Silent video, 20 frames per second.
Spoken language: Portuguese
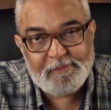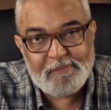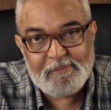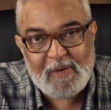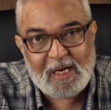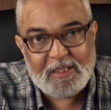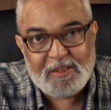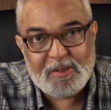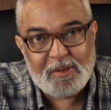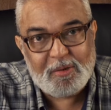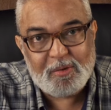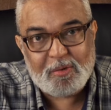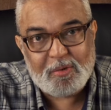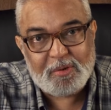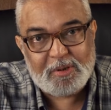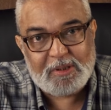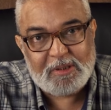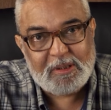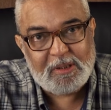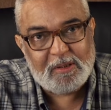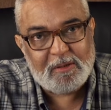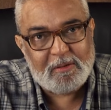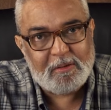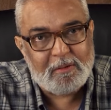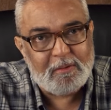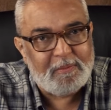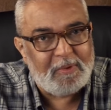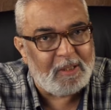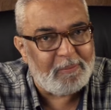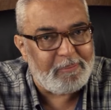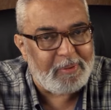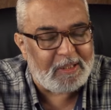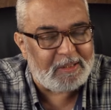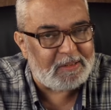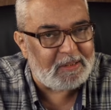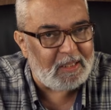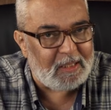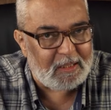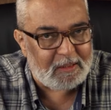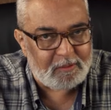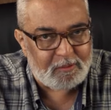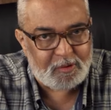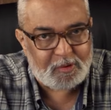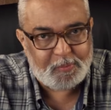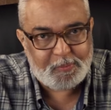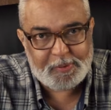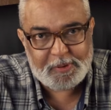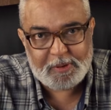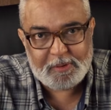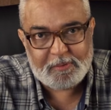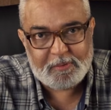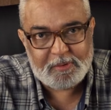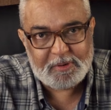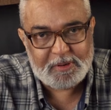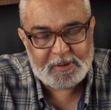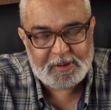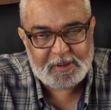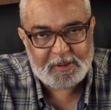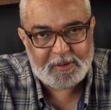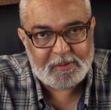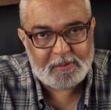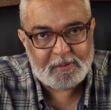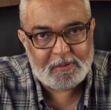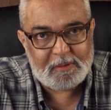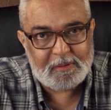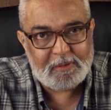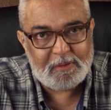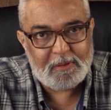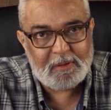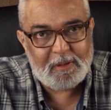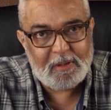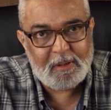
Mas eu não consigo me apartar do Espírito de Deus.